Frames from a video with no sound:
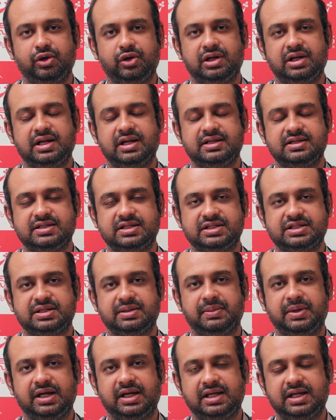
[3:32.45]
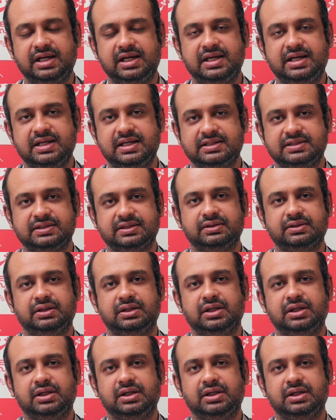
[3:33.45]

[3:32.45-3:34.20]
యూరినరీ సిస్టమ్ అంటే కిడ్నీస్